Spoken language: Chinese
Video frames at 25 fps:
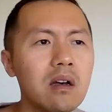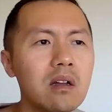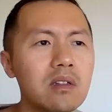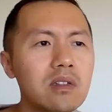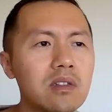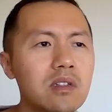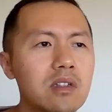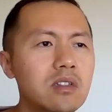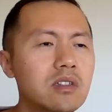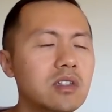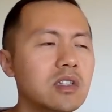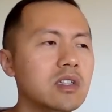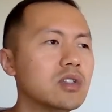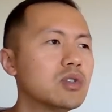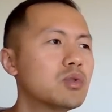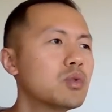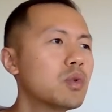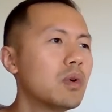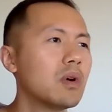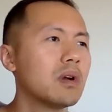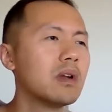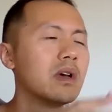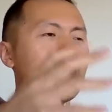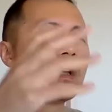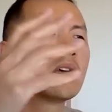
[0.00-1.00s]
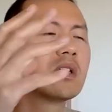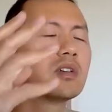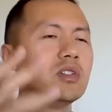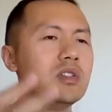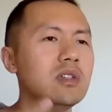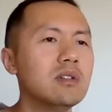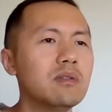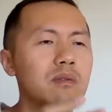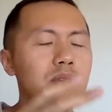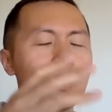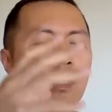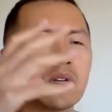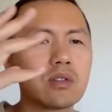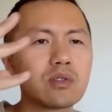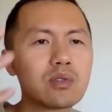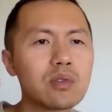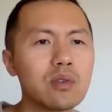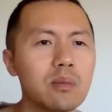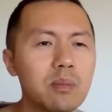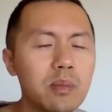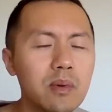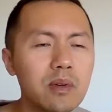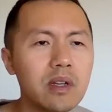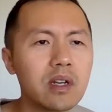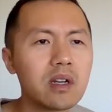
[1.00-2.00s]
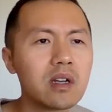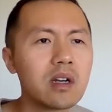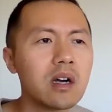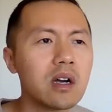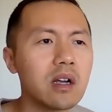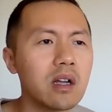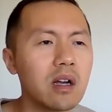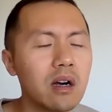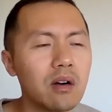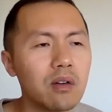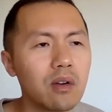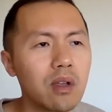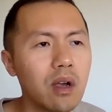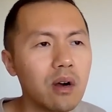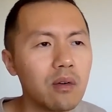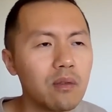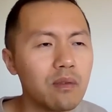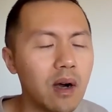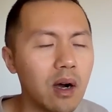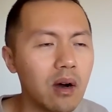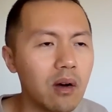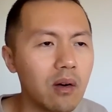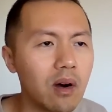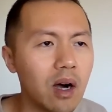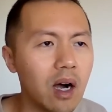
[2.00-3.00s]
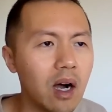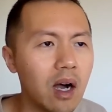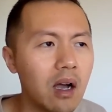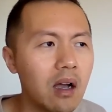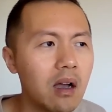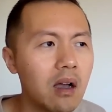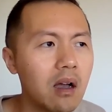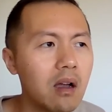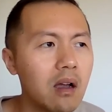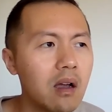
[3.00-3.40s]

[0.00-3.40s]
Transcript: 自己做了一个新闻说布林肯要要访华，